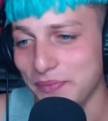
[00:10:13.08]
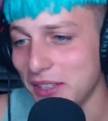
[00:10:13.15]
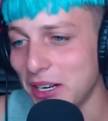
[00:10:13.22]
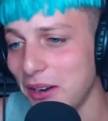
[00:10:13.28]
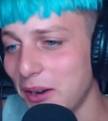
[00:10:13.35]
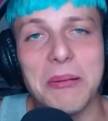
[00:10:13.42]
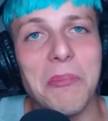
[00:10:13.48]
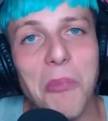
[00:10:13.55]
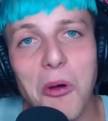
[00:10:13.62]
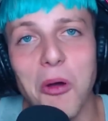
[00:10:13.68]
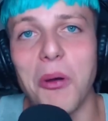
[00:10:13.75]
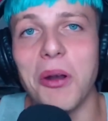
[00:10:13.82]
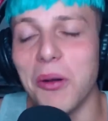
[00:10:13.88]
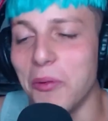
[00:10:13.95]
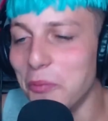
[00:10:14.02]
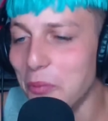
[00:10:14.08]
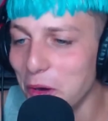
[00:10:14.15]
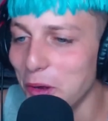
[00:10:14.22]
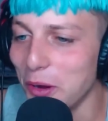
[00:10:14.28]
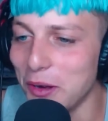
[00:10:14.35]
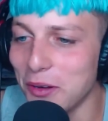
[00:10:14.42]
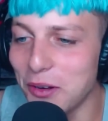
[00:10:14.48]
No, no, no. Muy bueno, muy
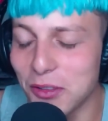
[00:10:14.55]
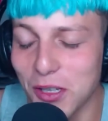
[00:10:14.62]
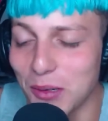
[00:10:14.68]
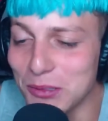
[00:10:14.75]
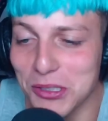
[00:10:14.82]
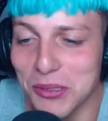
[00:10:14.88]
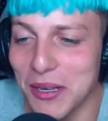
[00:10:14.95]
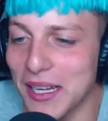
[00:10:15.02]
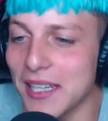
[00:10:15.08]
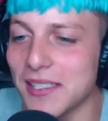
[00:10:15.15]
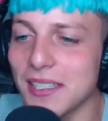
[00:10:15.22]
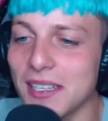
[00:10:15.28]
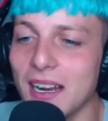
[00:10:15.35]
bueno. No tengo mucho más que decir,